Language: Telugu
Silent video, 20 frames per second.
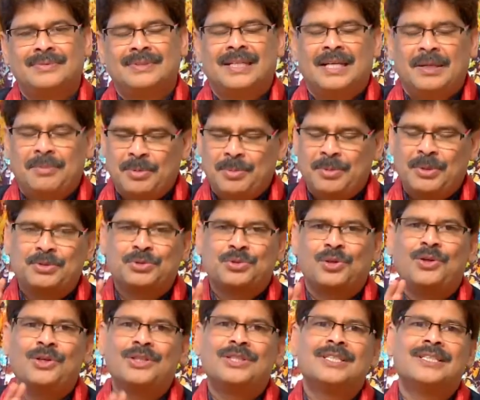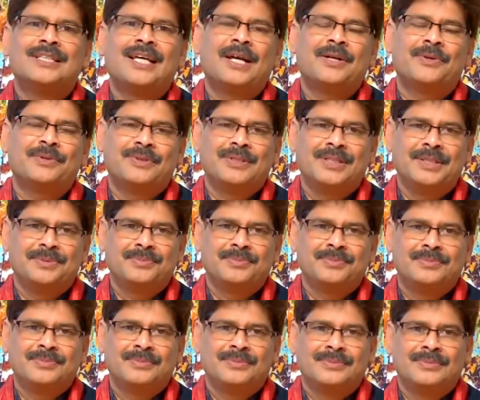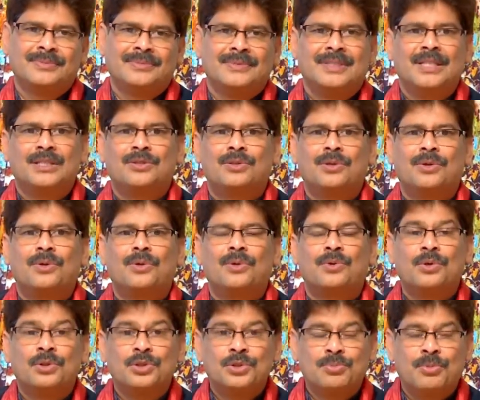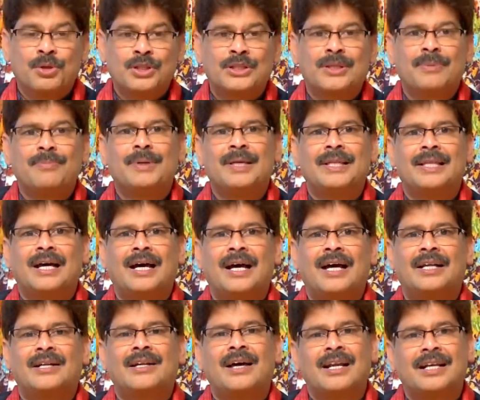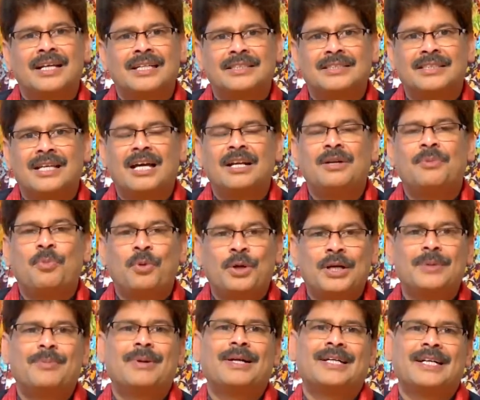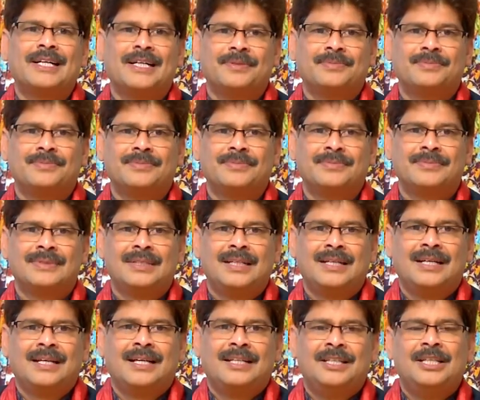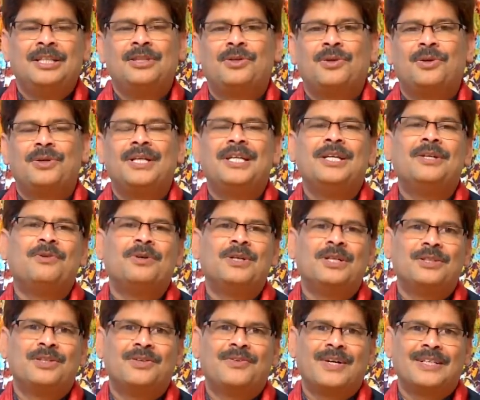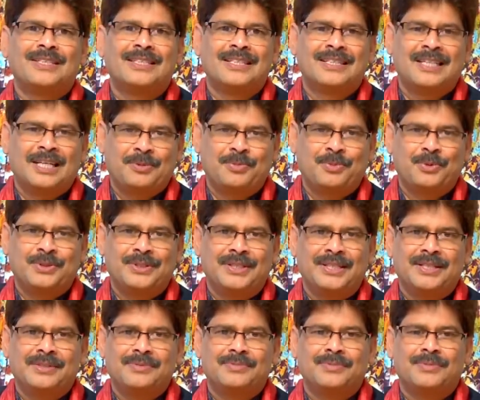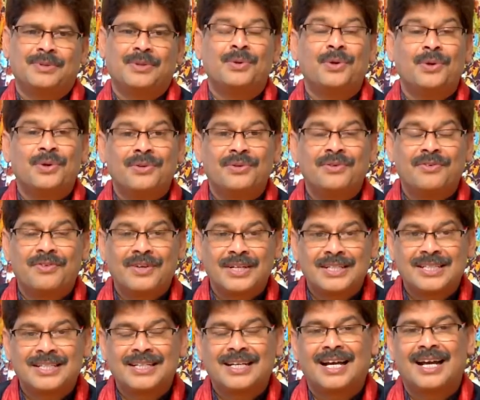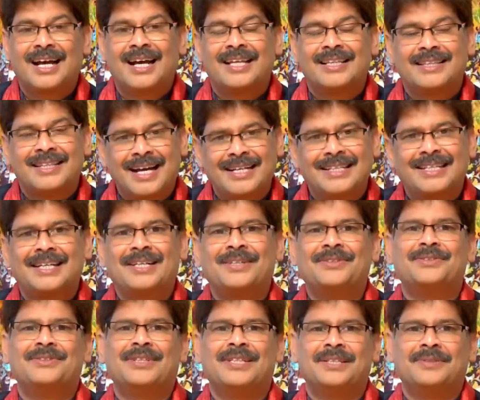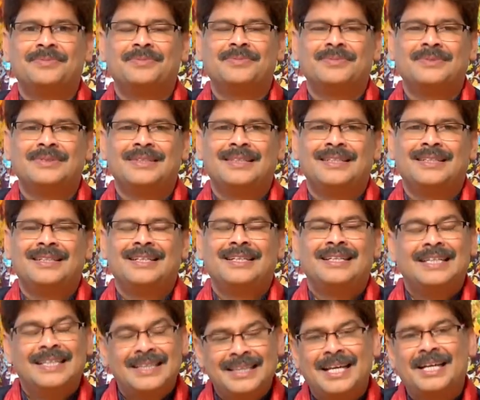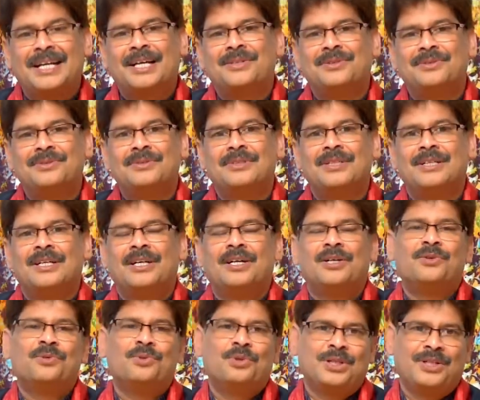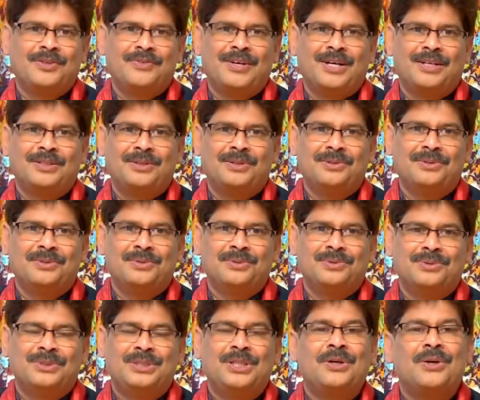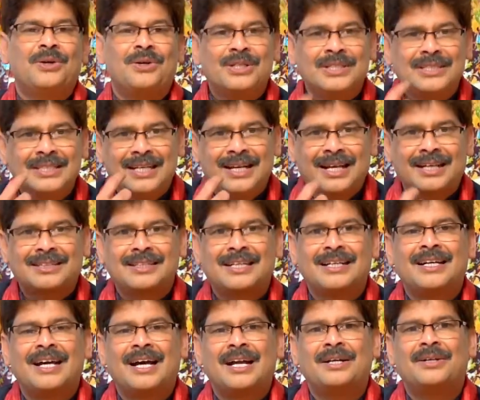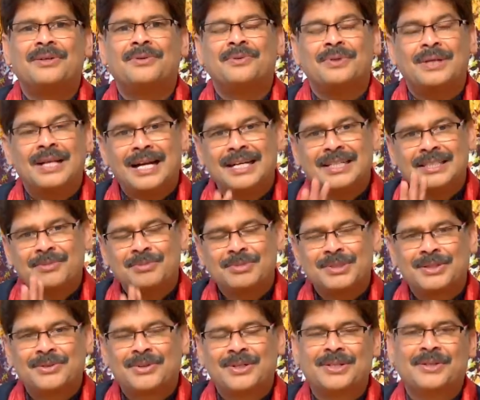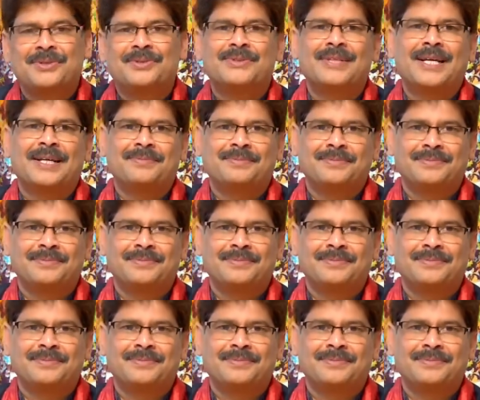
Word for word: ఇప్పుడు మీకు సొల్యూషన్ తయారవుతుంది దీంతో రోజు మొత్తం మీద నాలుగైదు సార్లు పుక్కిట పట్టండి దీంతో ఈ నోటి దుర్వాసన తగ్గిపోతుంది నోరు ఫ్రెష్గా తాజాగా ఉంటుంది ఇంతేకాదు నోటి వ్యాధులు చిగుడు నుంచి రక్తం కారటం ఇలాంటి సమస్యలు కూడా తగ్గుతాయి